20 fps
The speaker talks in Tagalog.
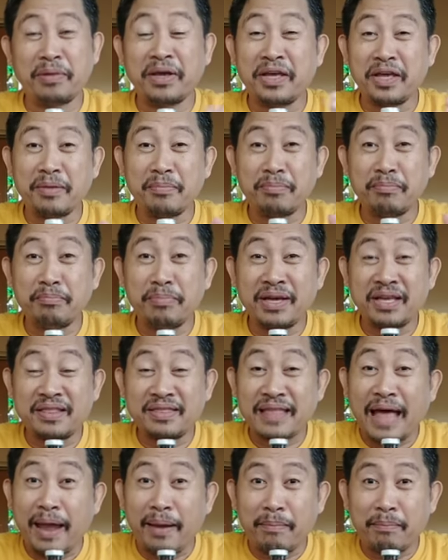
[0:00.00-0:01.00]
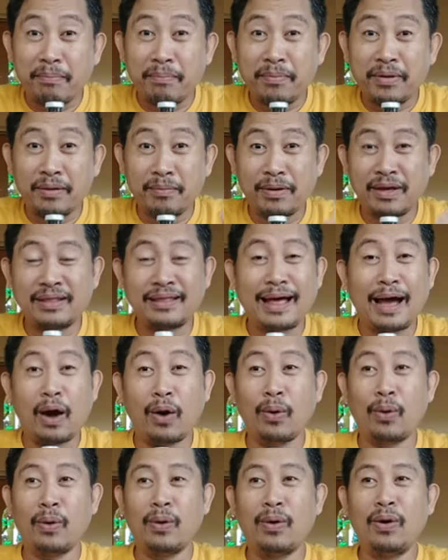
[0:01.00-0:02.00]
big, big time ng mga
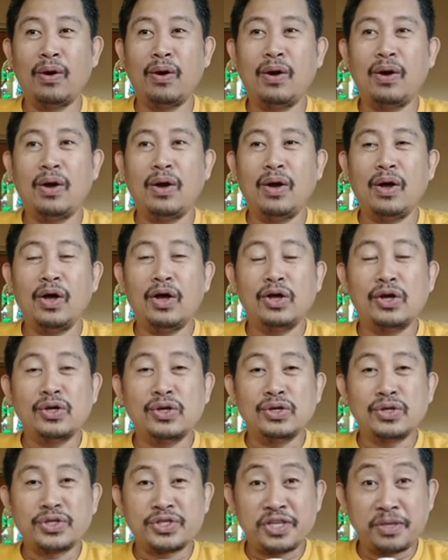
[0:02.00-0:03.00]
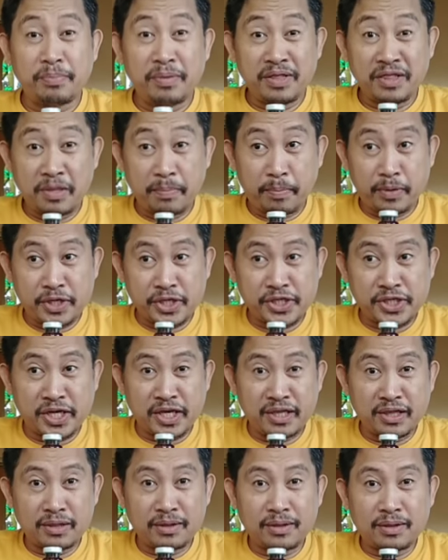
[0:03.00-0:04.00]
tao. 70%
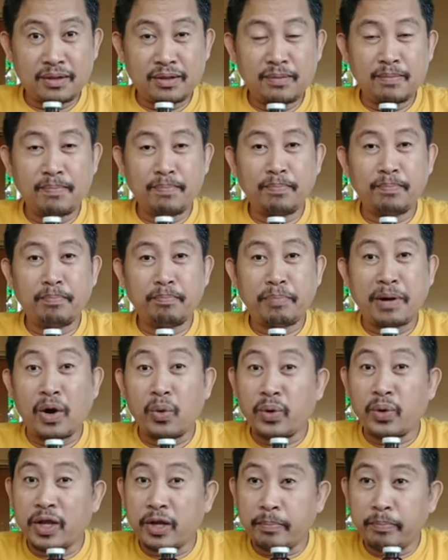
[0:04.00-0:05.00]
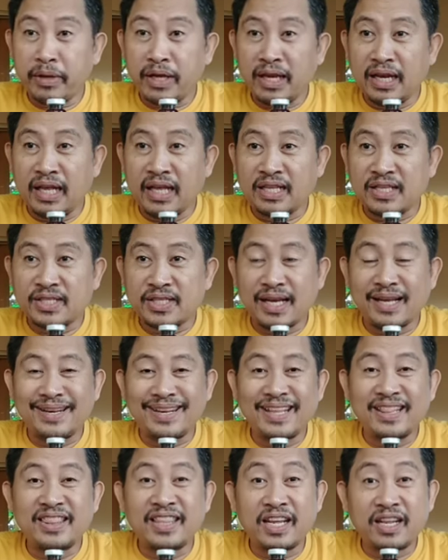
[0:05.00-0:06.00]
power pellets and
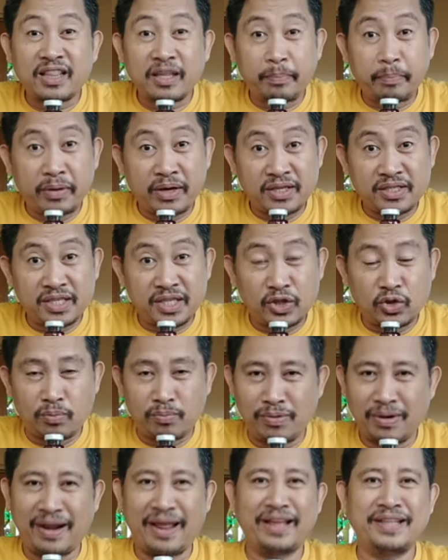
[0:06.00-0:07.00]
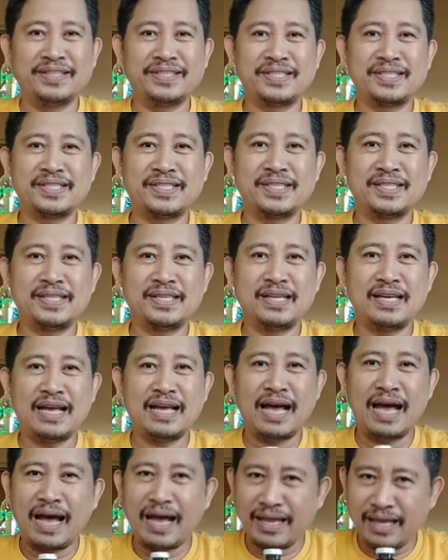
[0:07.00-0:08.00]
then 30% of grains.
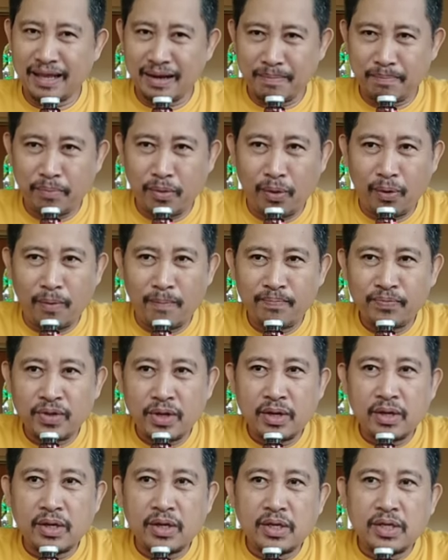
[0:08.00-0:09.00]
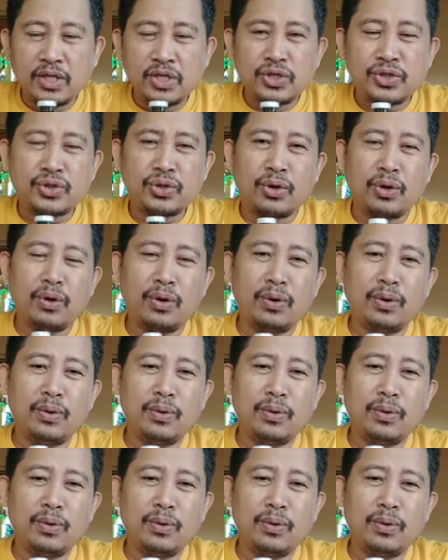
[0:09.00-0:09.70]
Ayan po. So,